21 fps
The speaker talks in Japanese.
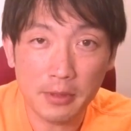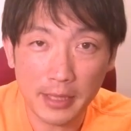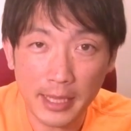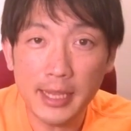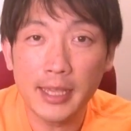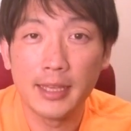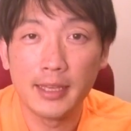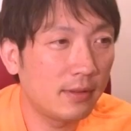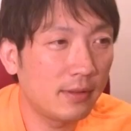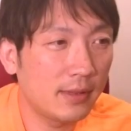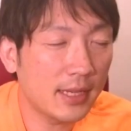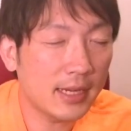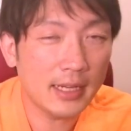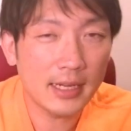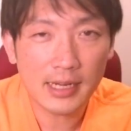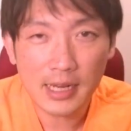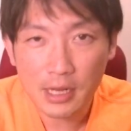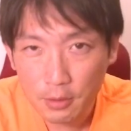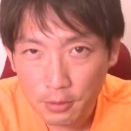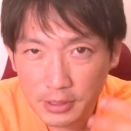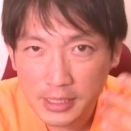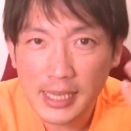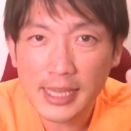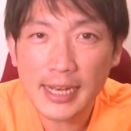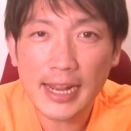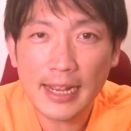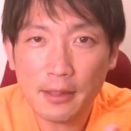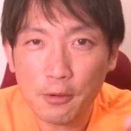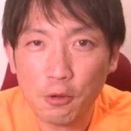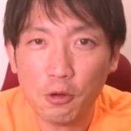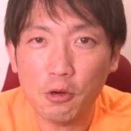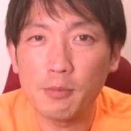ね、なかなかこう言え
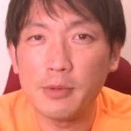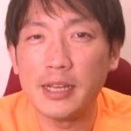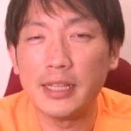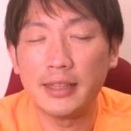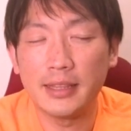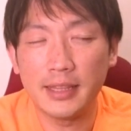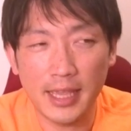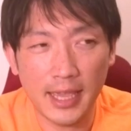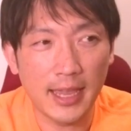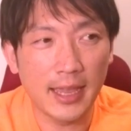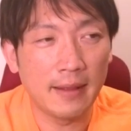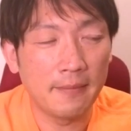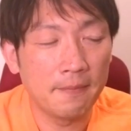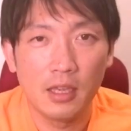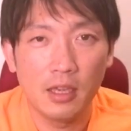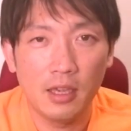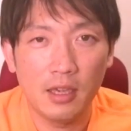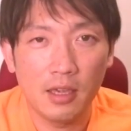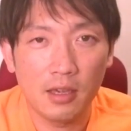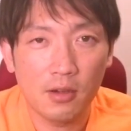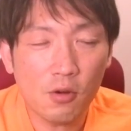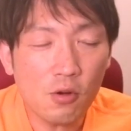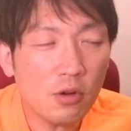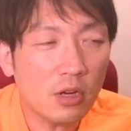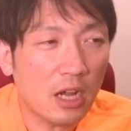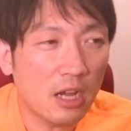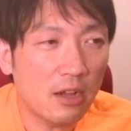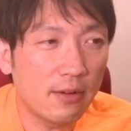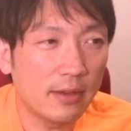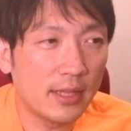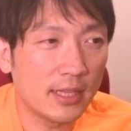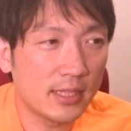ないところもあって、今
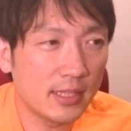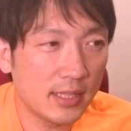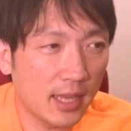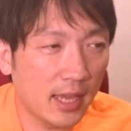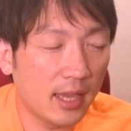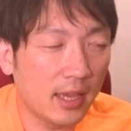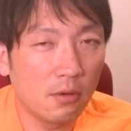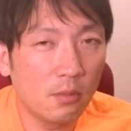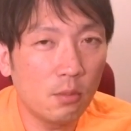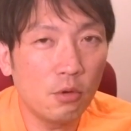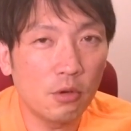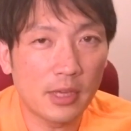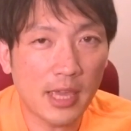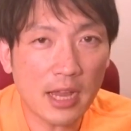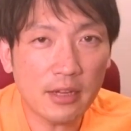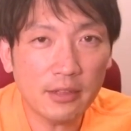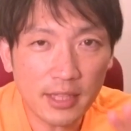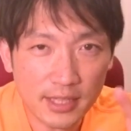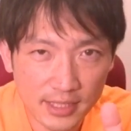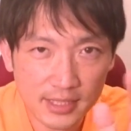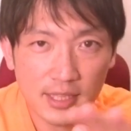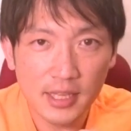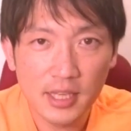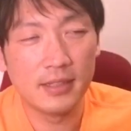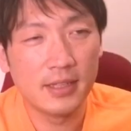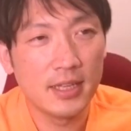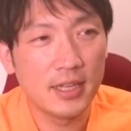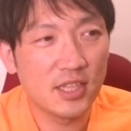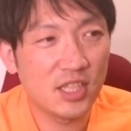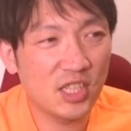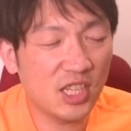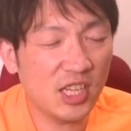回はですね、もう逆です。
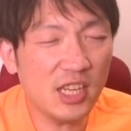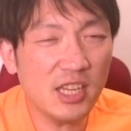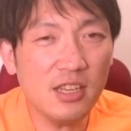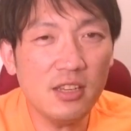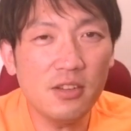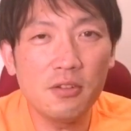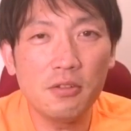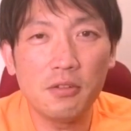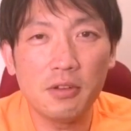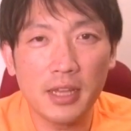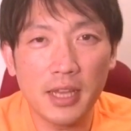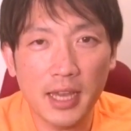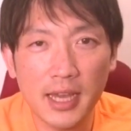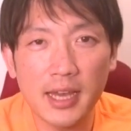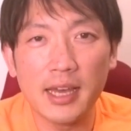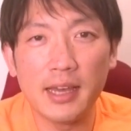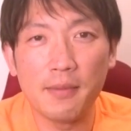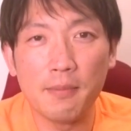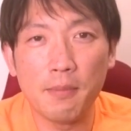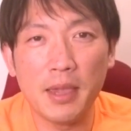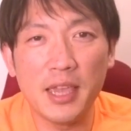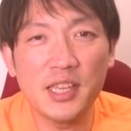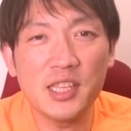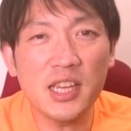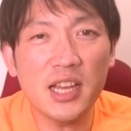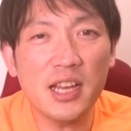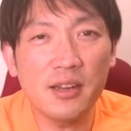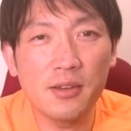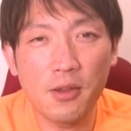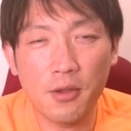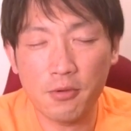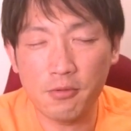シングルや
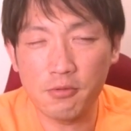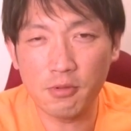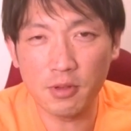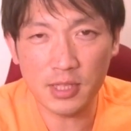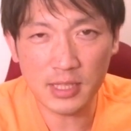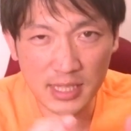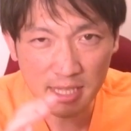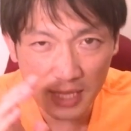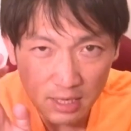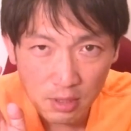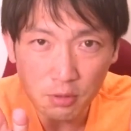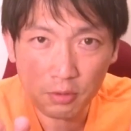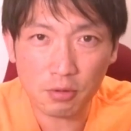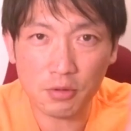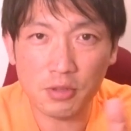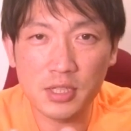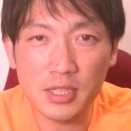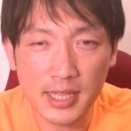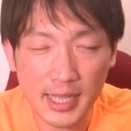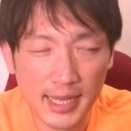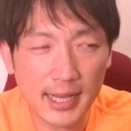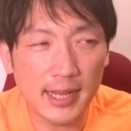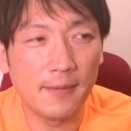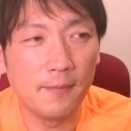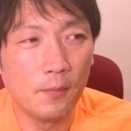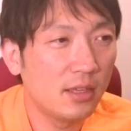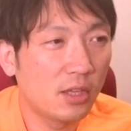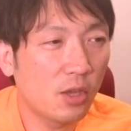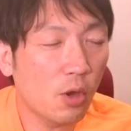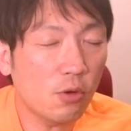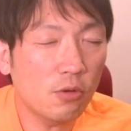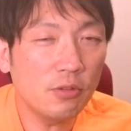メジャー曲をゼロとした
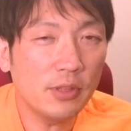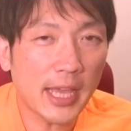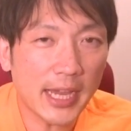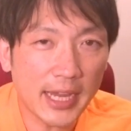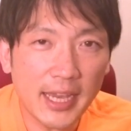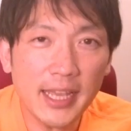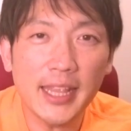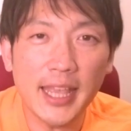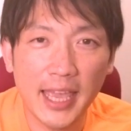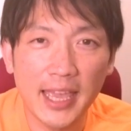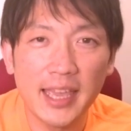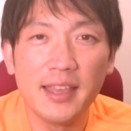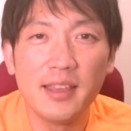曲だけで、